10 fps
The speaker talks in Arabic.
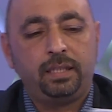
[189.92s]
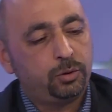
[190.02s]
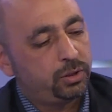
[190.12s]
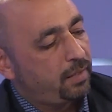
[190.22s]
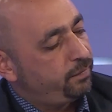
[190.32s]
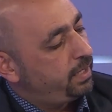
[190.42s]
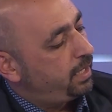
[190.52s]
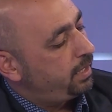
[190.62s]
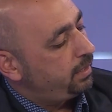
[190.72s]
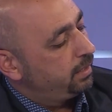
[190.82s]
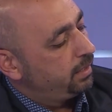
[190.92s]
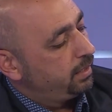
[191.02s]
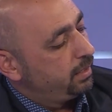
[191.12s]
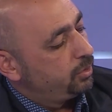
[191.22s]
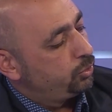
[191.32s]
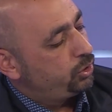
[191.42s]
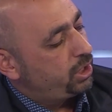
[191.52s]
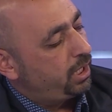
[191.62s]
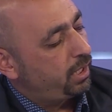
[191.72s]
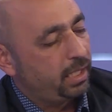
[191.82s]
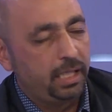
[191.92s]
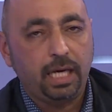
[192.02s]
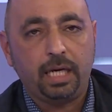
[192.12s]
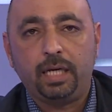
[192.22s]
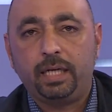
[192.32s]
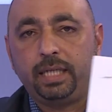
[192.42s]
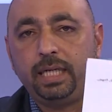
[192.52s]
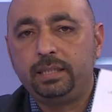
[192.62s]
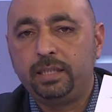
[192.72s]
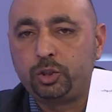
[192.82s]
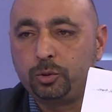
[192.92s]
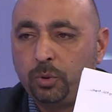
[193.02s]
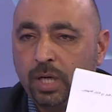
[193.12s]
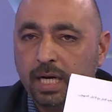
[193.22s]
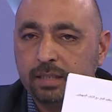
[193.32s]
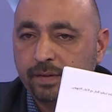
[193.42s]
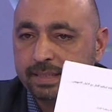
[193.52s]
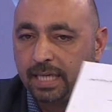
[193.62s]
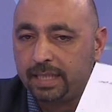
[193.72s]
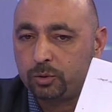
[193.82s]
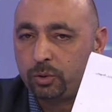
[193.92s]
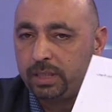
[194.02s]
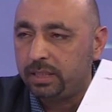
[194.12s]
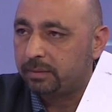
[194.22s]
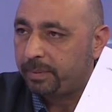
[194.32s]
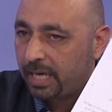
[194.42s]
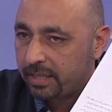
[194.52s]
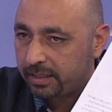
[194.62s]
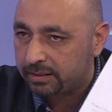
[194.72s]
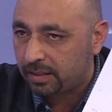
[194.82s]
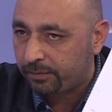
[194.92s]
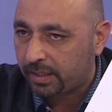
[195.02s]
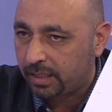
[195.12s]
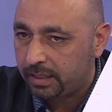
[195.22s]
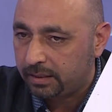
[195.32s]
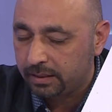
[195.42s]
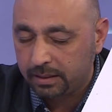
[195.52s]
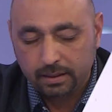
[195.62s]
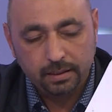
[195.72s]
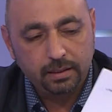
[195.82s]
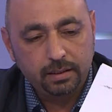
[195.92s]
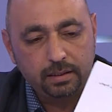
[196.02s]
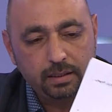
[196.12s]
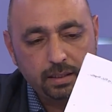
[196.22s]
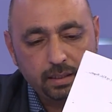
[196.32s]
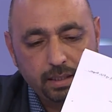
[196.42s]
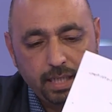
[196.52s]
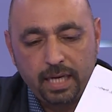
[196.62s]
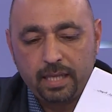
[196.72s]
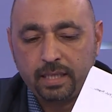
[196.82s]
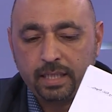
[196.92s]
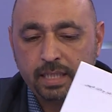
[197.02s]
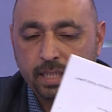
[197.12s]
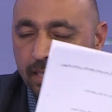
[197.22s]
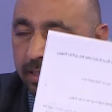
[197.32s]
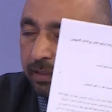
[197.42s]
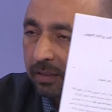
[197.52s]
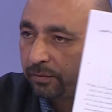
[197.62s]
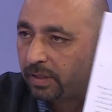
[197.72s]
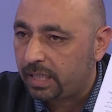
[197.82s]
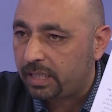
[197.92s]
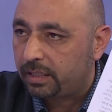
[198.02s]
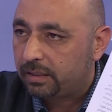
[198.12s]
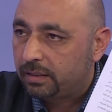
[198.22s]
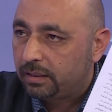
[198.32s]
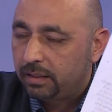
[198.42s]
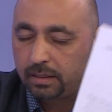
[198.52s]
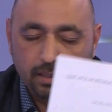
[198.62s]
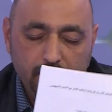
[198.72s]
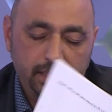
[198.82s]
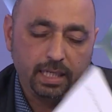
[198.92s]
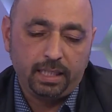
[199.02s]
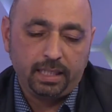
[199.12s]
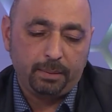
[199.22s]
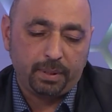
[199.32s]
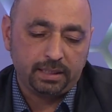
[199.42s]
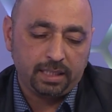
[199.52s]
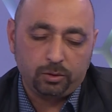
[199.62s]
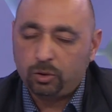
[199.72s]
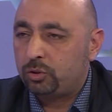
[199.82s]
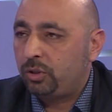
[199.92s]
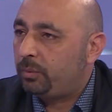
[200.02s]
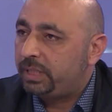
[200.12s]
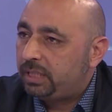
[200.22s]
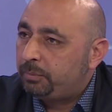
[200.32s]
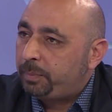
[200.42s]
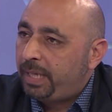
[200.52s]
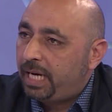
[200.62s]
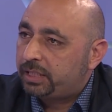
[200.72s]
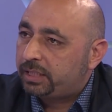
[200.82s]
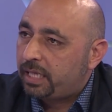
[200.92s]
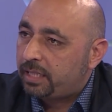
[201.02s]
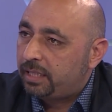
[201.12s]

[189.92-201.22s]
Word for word: اللي انتم شايفينها تشير إلى عدة شبهات فساد تحيط بهذه الصفقة هذه الاتفاقية أبرزها شو أبرزها؟ يعني أبرزها أن الأردن أول شيء مش بحاجة هذا